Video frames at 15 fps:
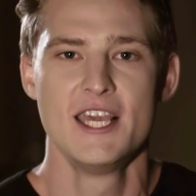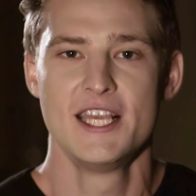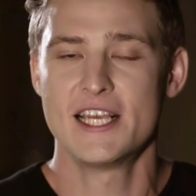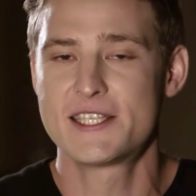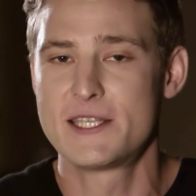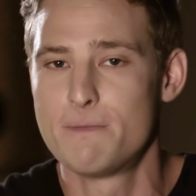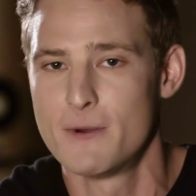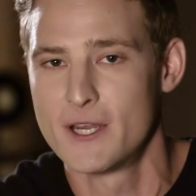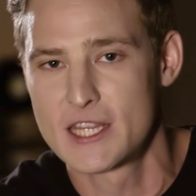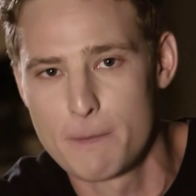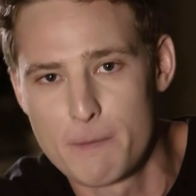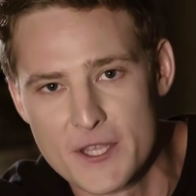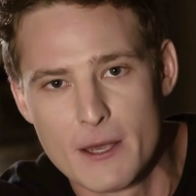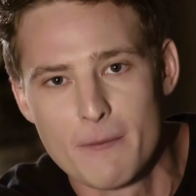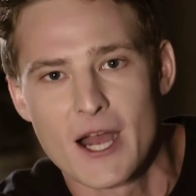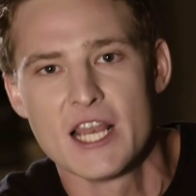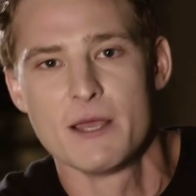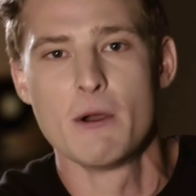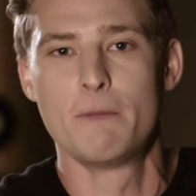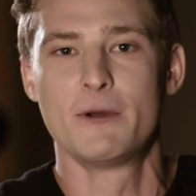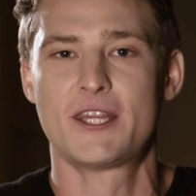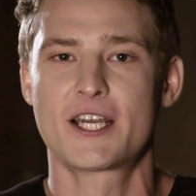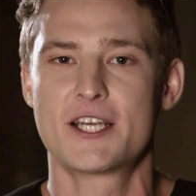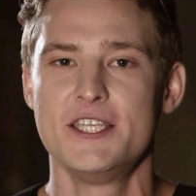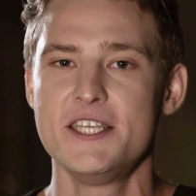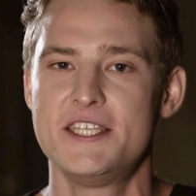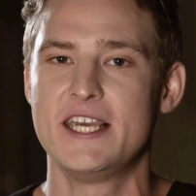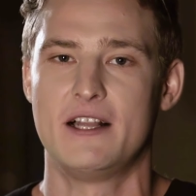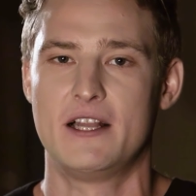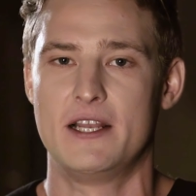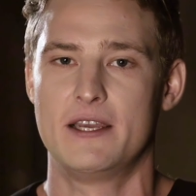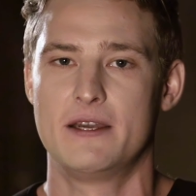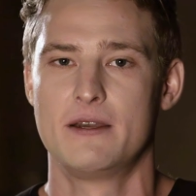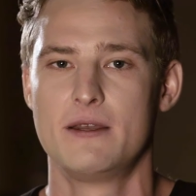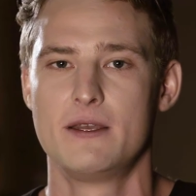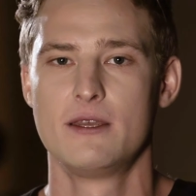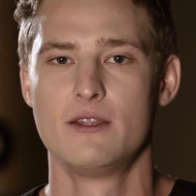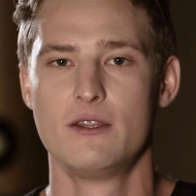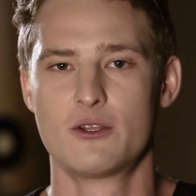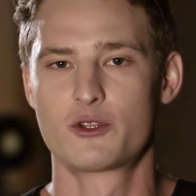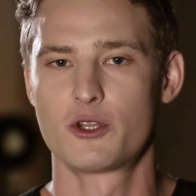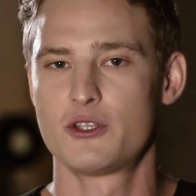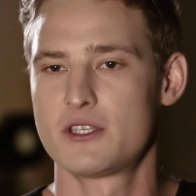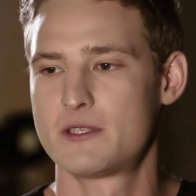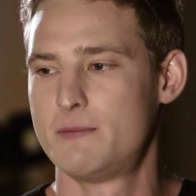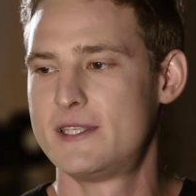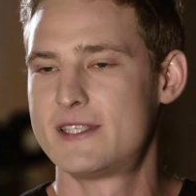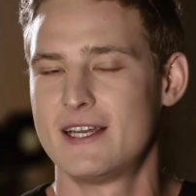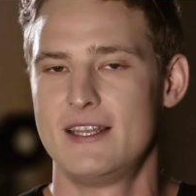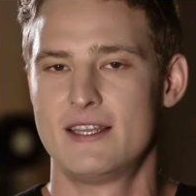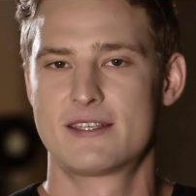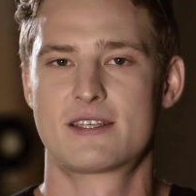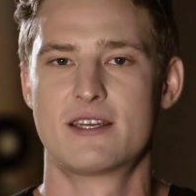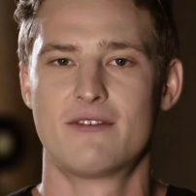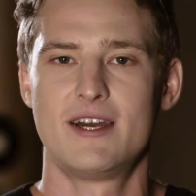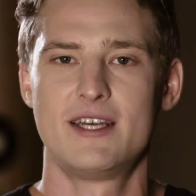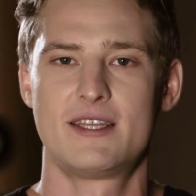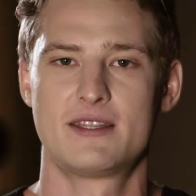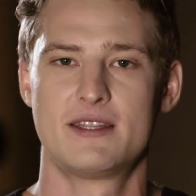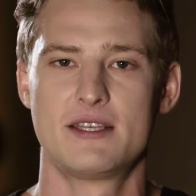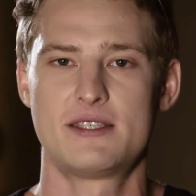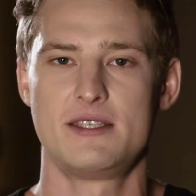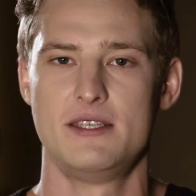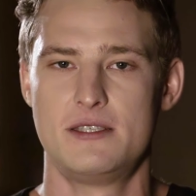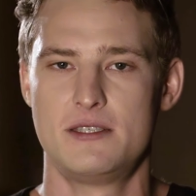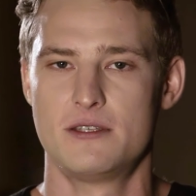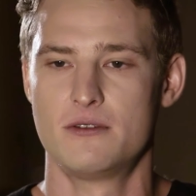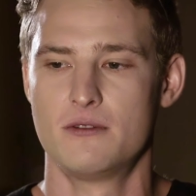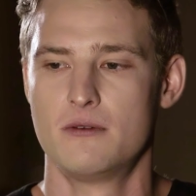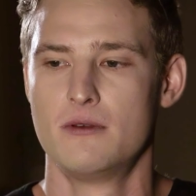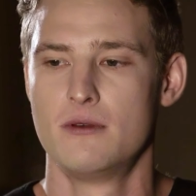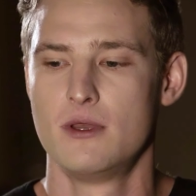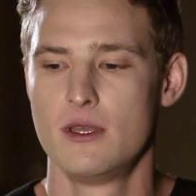Если бы мы это понимали, мы бы так не делали. Но кто-то специально скрывает от нас истину.